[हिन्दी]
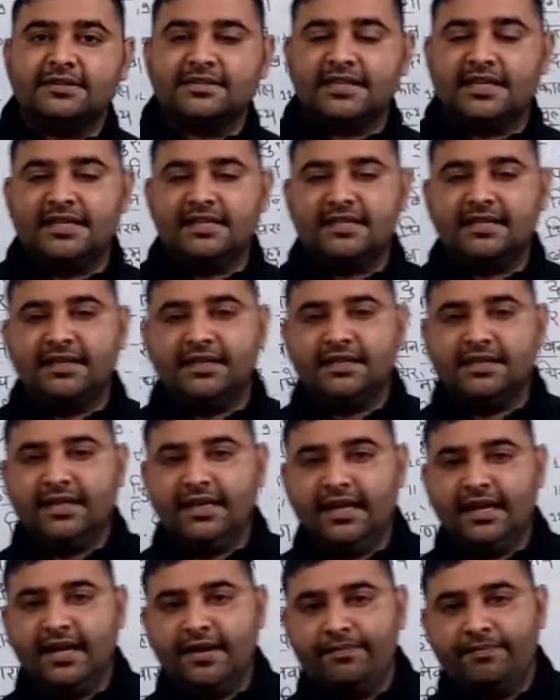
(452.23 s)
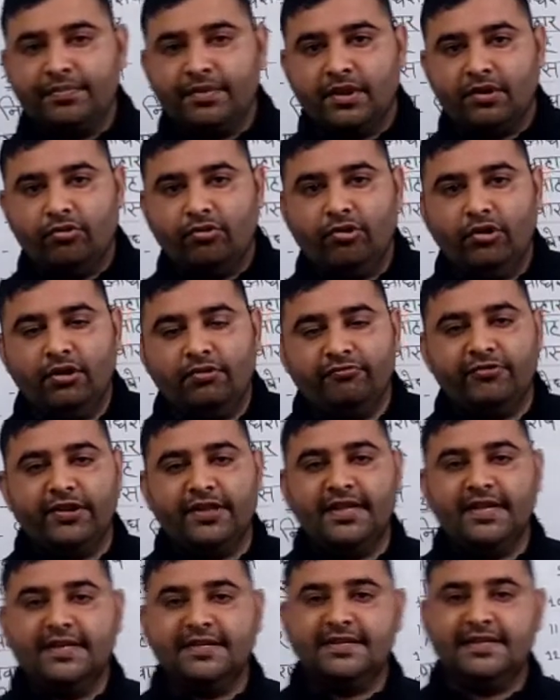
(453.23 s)
संस्कृत के और
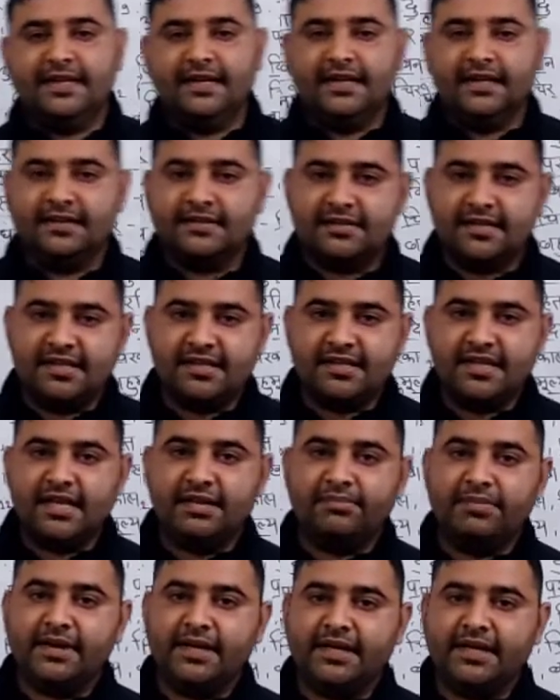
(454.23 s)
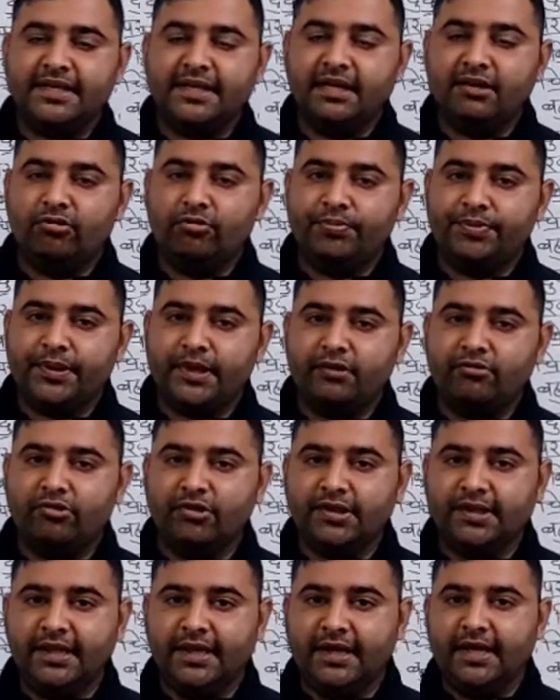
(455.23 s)
विदेशी संस्कृत में कितने उपसर्ग
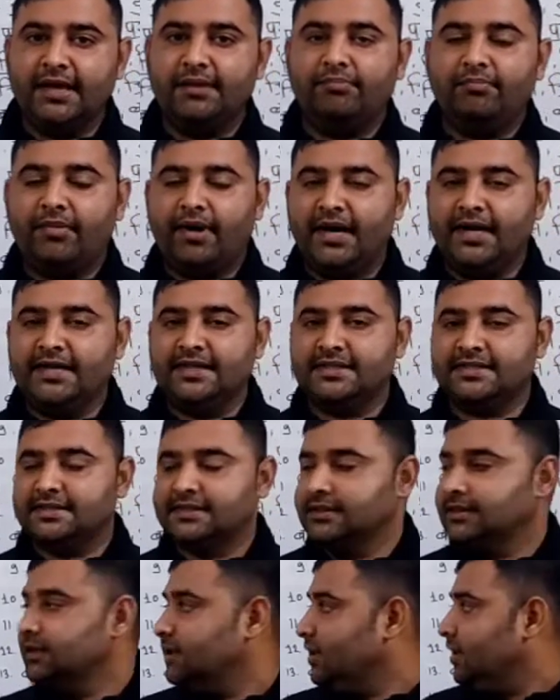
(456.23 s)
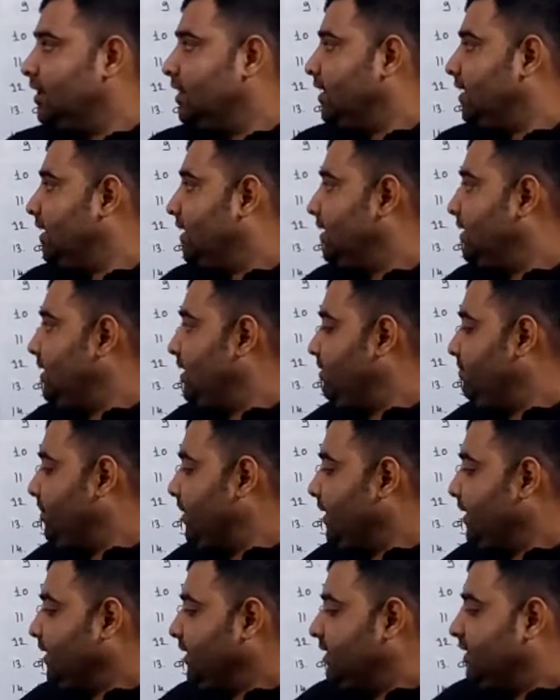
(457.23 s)
होते हैं बाईस हिंदी
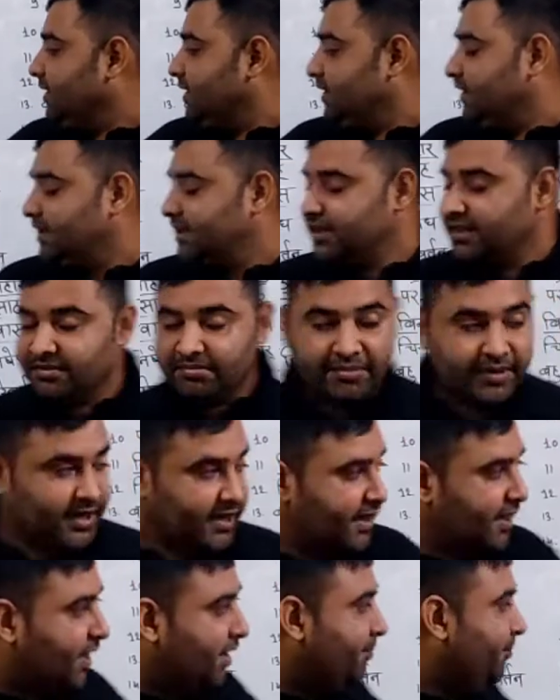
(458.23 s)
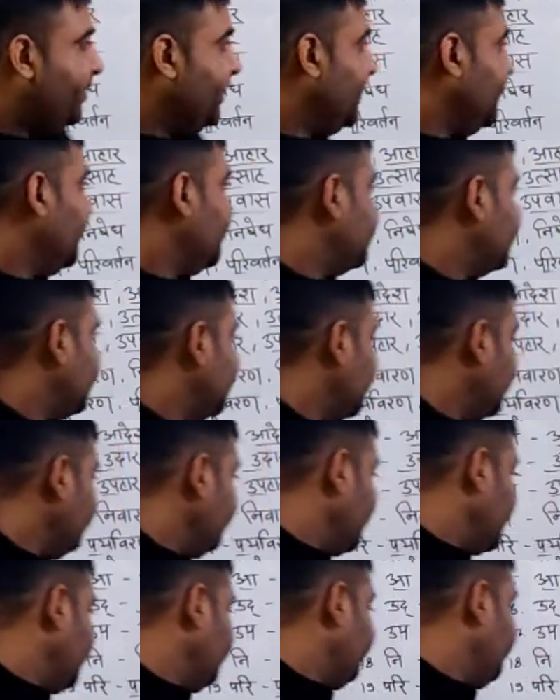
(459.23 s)
में हिंदी में अपन ने जितने
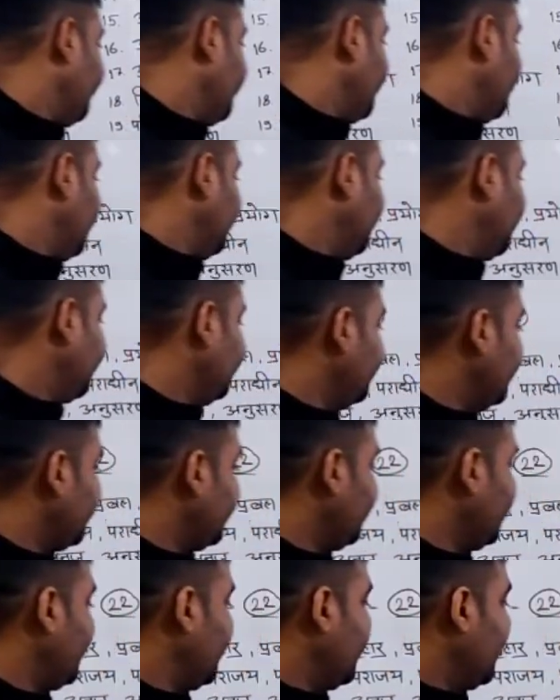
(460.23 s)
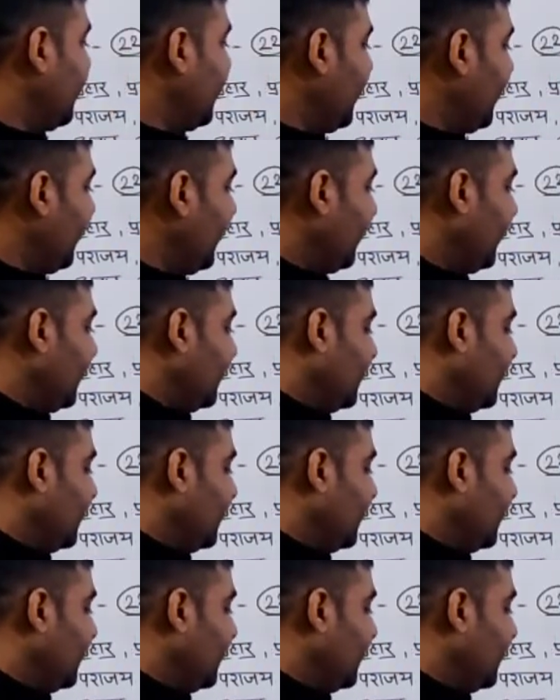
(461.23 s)
भी इंपॉर्टेंट थे देखे ए